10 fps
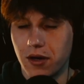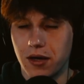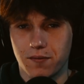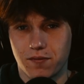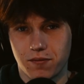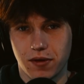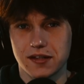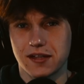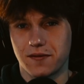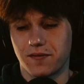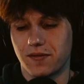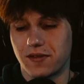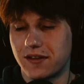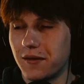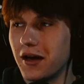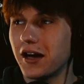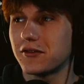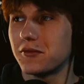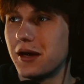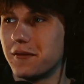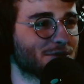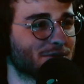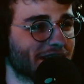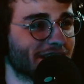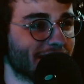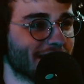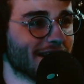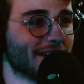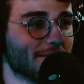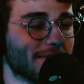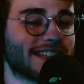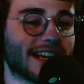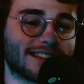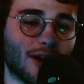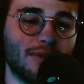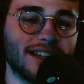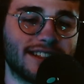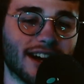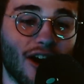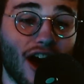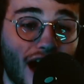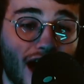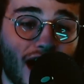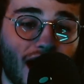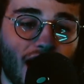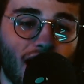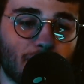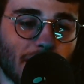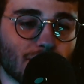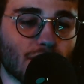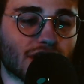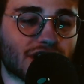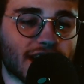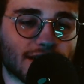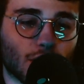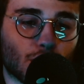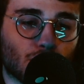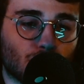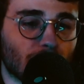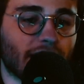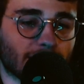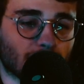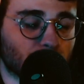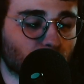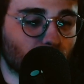Trop bien. c'était bien résumé. Moi, je regardais que ton résumé. Mais t'as oublié de dire Oh Bienvenue dans le chat, enculé, avec ton oh.